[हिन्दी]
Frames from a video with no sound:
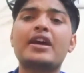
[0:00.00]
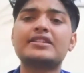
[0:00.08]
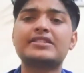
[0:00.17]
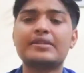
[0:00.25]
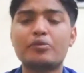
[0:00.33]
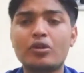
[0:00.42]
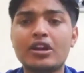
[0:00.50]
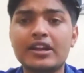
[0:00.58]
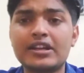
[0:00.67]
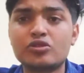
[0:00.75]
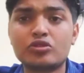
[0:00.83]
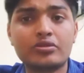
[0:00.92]
ऐसे बॉलर
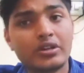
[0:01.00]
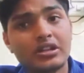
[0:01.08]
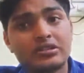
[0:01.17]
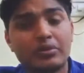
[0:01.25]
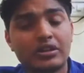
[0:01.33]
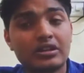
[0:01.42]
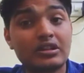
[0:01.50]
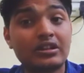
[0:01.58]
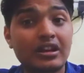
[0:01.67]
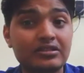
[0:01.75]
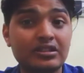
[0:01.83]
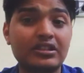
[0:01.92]
हैं जो ज़बरदस्त प्रदर्शन
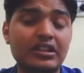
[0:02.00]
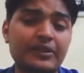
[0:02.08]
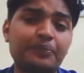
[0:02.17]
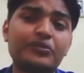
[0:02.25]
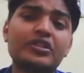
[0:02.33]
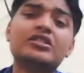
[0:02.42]
कर सकते हैं